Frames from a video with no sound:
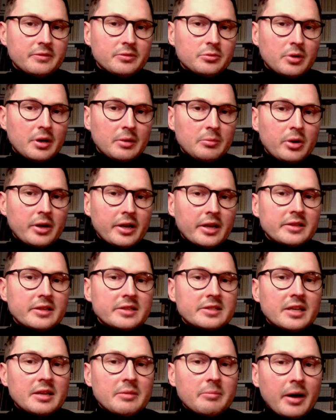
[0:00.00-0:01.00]
która była
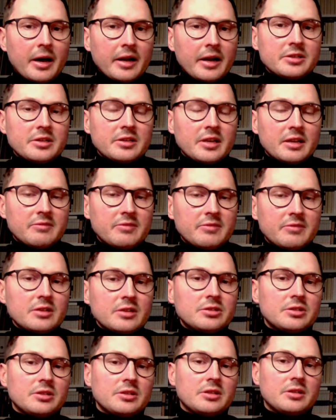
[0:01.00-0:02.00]
jedna z najbardziej,
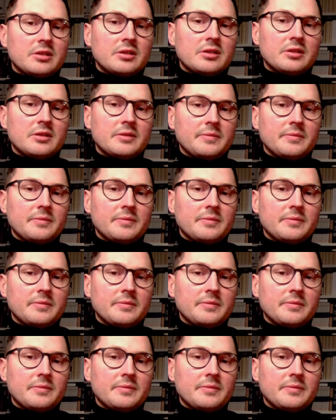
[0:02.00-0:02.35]
największych